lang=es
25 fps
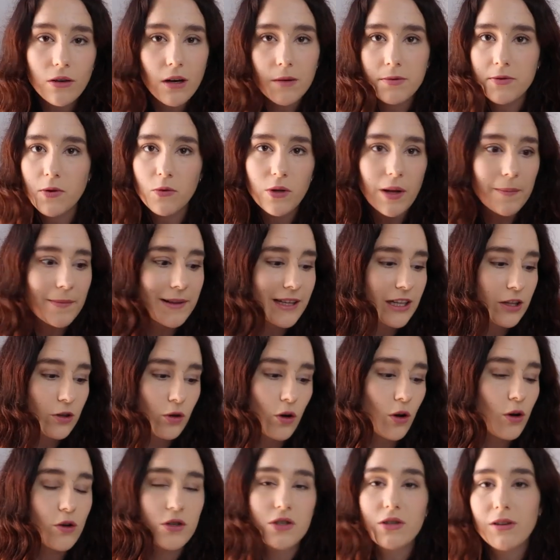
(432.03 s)
absolutamente
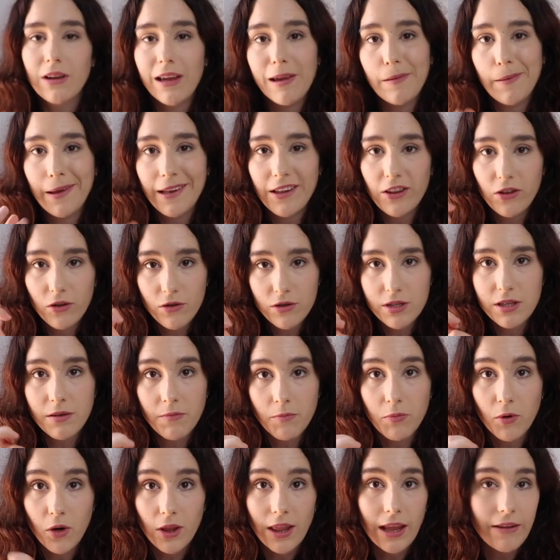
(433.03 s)
todos los eventos
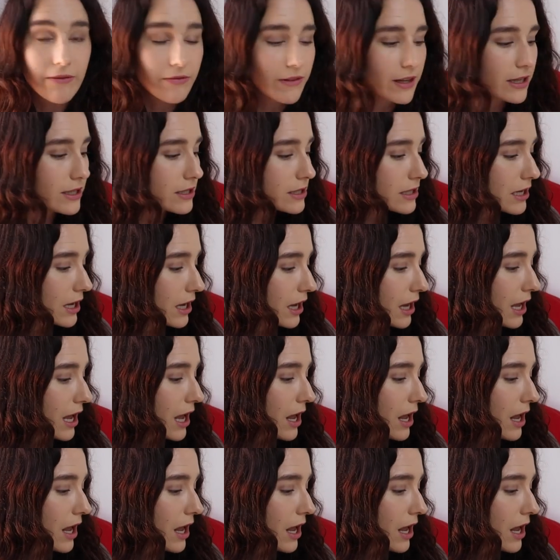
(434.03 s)
importantes.